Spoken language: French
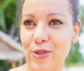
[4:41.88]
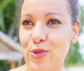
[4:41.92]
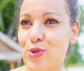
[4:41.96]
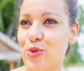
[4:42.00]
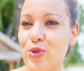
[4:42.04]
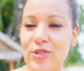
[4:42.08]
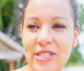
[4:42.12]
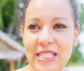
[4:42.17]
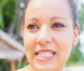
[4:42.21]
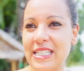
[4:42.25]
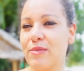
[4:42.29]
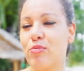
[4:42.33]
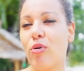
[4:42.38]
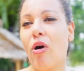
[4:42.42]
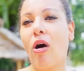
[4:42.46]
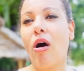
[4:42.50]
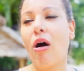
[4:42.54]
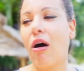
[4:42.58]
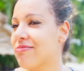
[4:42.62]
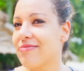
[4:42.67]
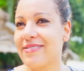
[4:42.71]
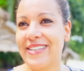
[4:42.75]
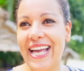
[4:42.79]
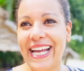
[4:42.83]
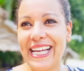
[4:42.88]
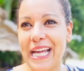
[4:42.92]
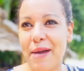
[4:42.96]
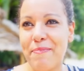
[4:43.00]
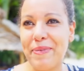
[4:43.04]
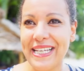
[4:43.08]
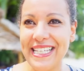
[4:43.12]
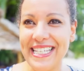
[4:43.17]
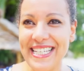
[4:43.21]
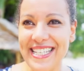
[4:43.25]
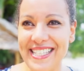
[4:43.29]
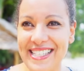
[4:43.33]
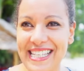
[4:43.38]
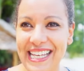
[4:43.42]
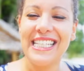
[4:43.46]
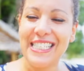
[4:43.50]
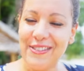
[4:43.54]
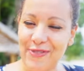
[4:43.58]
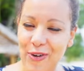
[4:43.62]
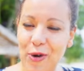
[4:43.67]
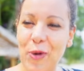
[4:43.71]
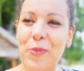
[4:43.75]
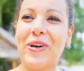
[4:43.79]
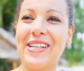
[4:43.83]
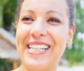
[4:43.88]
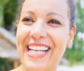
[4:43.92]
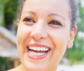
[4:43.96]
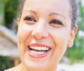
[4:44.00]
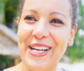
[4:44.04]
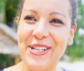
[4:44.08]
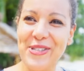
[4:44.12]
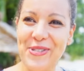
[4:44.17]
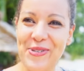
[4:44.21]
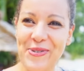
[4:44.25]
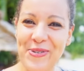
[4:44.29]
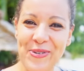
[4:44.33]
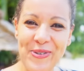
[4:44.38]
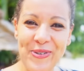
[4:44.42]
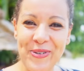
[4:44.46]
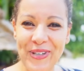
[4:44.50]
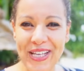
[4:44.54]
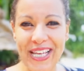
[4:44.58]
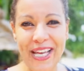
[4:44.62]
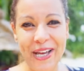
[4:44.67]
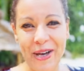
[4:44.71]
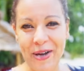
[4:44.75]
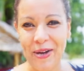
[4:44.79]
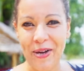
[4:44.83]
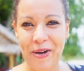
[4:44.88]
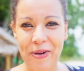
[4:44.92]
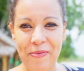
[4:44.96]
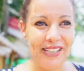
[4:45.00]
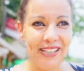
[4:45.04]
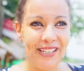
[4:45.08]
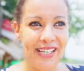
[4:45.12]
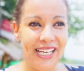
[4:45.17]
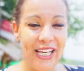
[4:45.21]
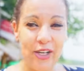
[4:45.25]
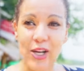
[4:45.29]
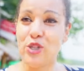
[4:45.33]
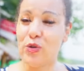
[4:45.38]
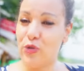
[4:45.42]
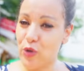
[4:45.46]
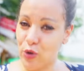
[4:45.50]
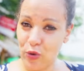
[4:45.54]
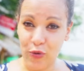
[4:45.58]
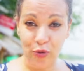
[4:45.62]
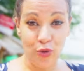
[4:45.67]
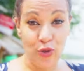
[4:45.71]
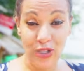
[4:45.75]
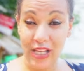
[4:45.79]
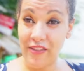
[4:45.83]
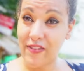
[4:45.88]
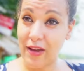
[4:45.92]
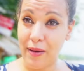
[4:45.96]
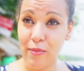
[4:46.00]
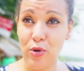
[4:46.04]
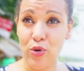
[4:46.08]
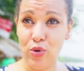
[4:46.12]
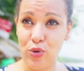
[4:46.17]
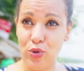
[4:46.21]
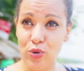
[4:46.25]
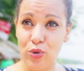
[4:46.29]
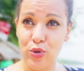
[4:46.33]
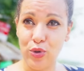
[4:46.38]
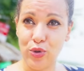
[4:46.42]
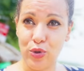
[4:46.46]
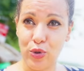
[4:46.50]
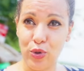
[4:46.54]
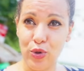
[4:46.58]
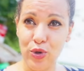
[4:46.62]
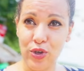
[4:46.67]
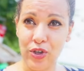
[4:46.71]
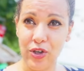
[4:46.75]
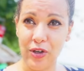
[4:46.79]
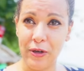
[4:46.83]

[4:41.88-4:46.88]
Ils nous ont dit, bah, c'est un caprice, ils vont reprendre la raison. Et, euh, quand ils ont vu qu'on tenait vraiment le, truc.